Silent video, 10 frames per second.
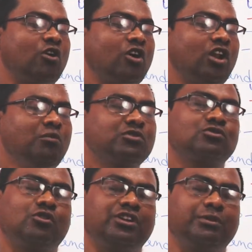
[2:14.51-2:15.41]
কল
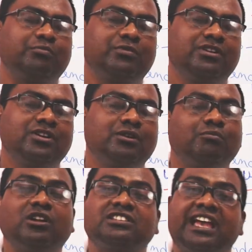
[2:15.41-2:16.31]
শরীর
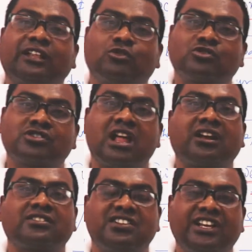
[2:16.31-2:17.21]
বলছে এত
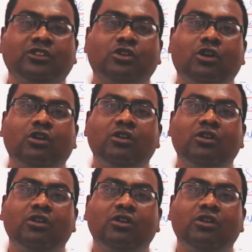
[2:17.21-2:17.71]
স্নাক স্নিগ্ধ